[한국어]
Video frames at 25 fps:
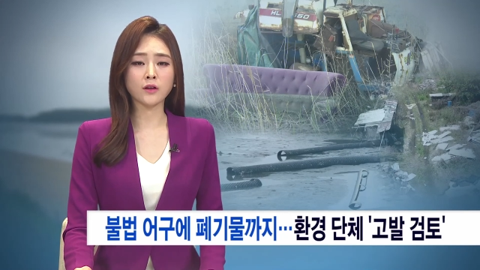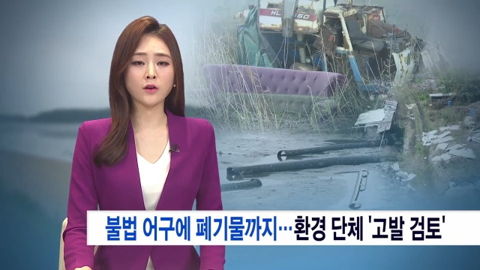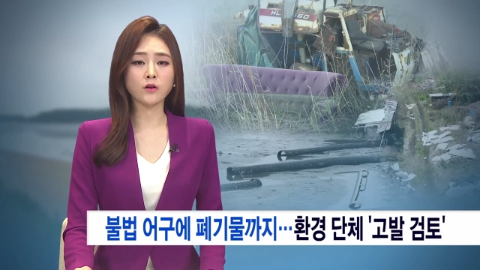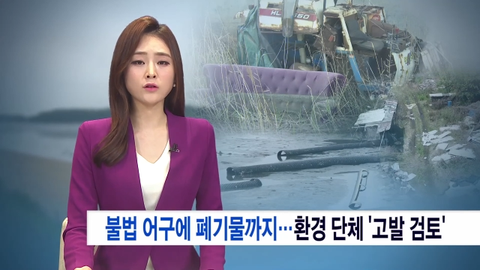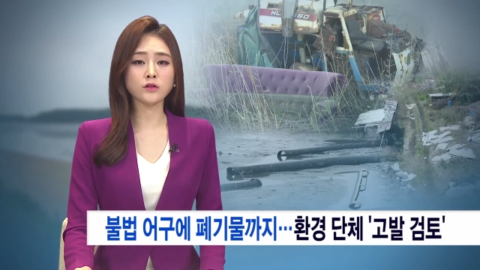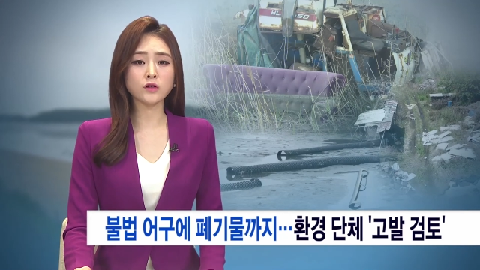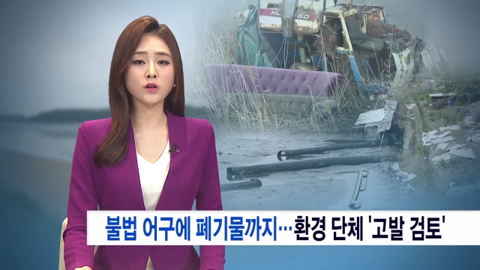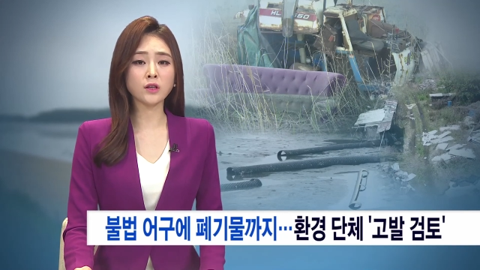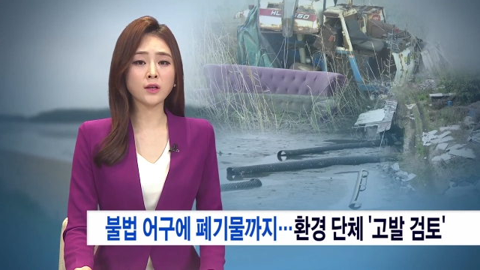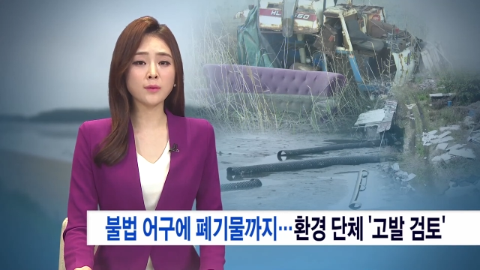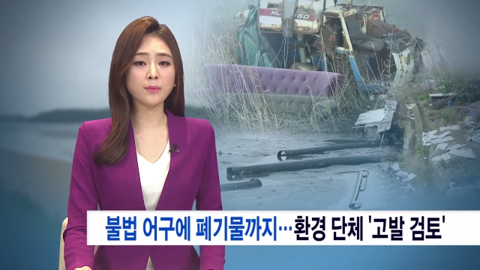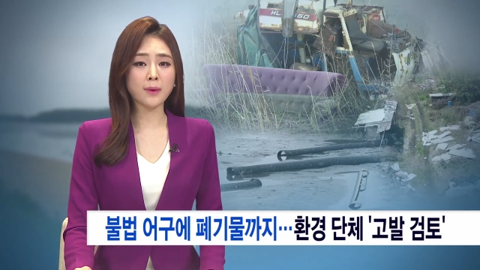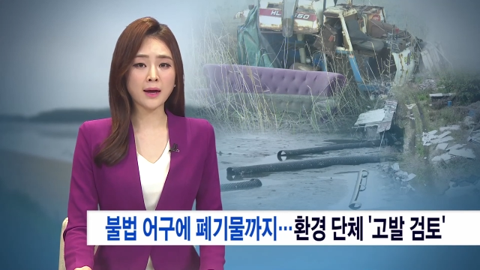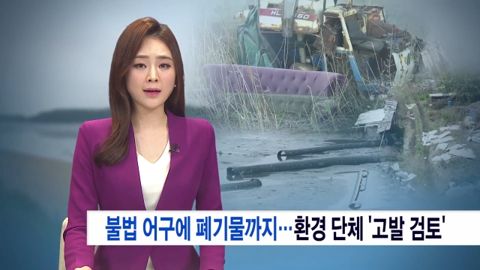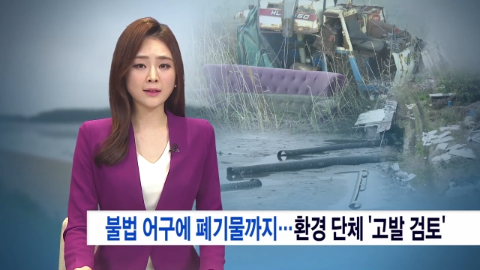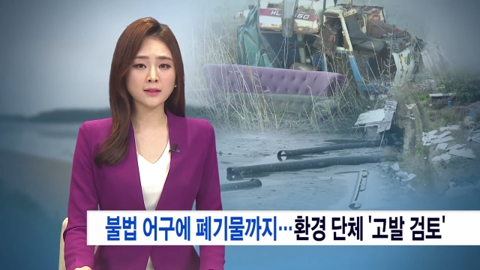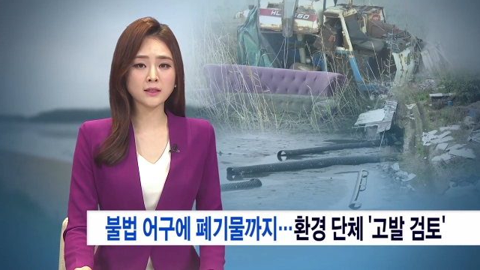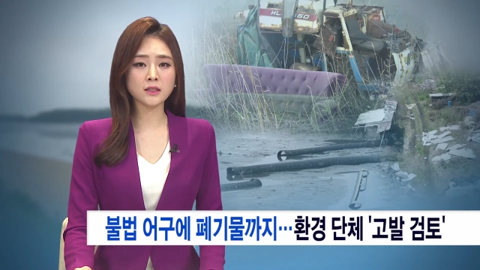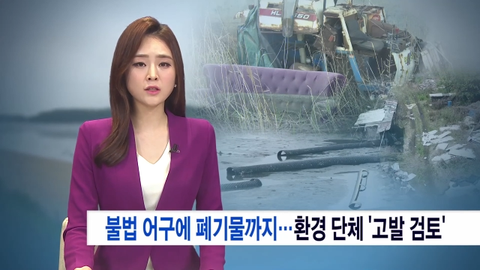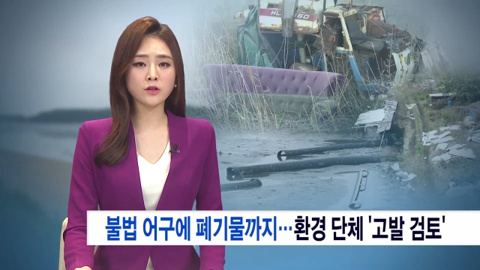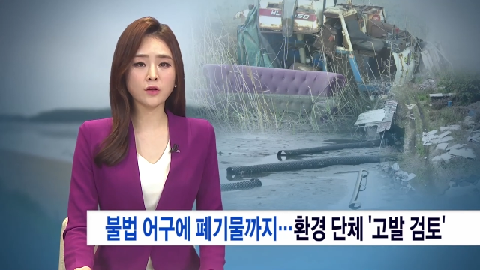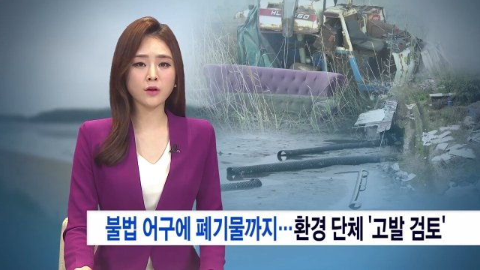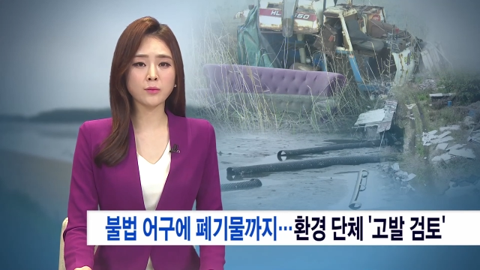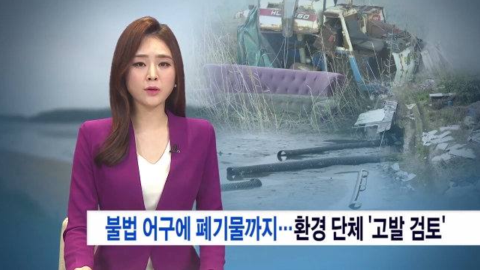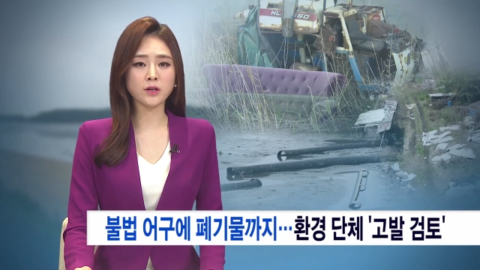여전히
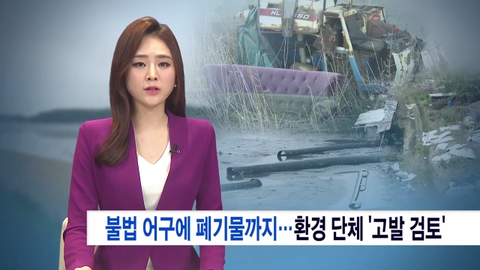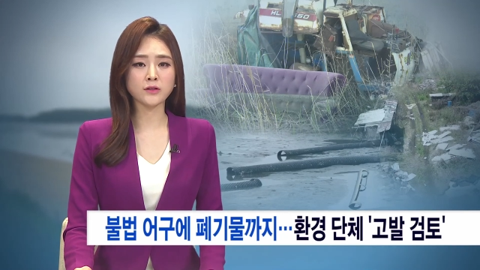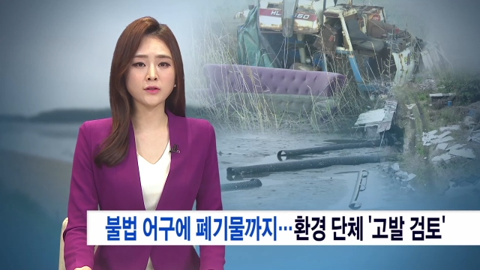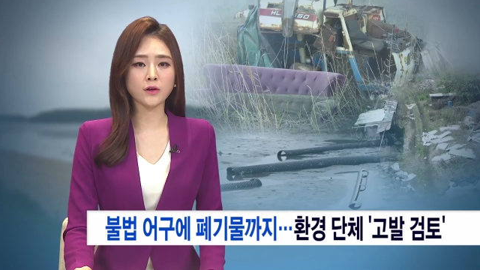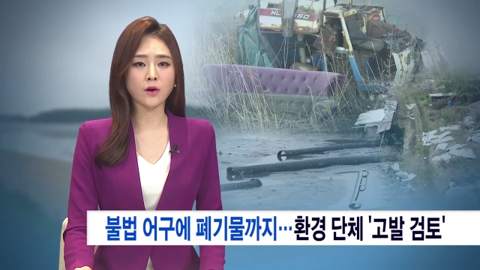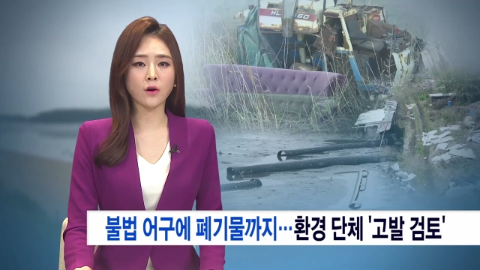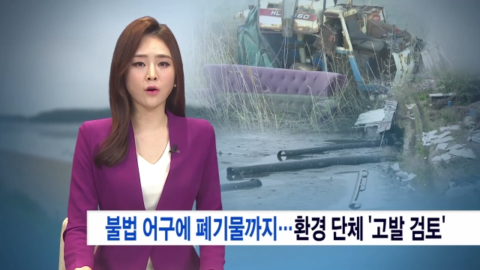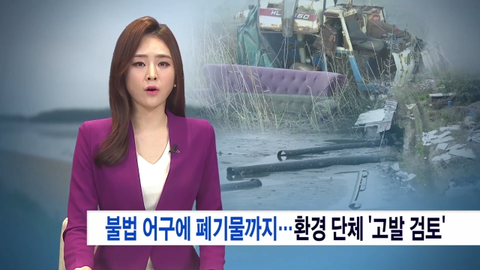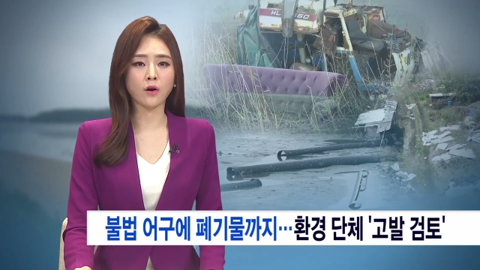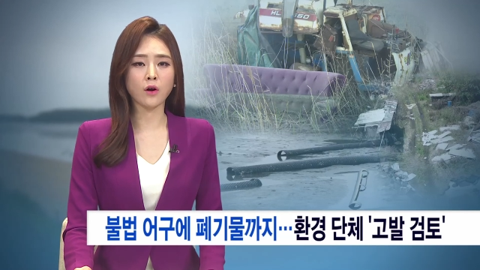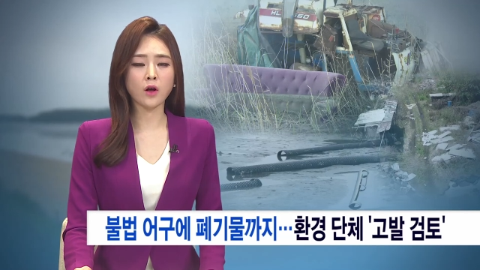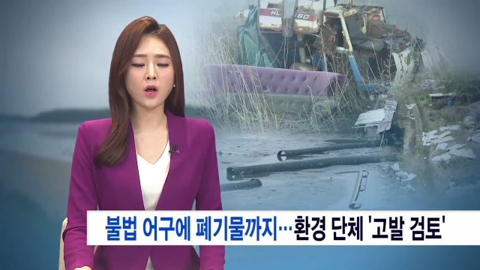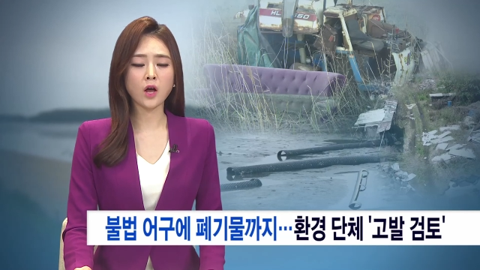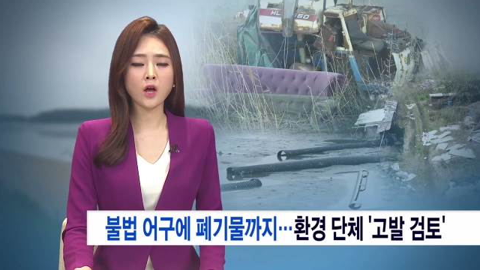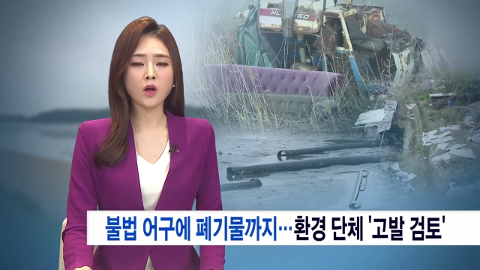방치되면서